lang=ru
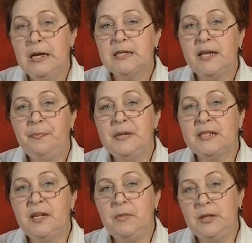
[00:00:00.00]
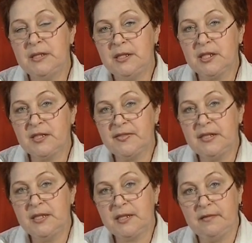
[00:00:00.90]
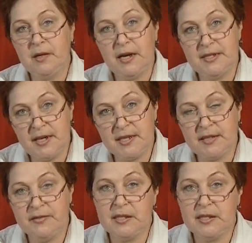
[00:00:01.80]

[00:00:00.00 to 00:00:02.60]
записки Министерств сельского хозяйства,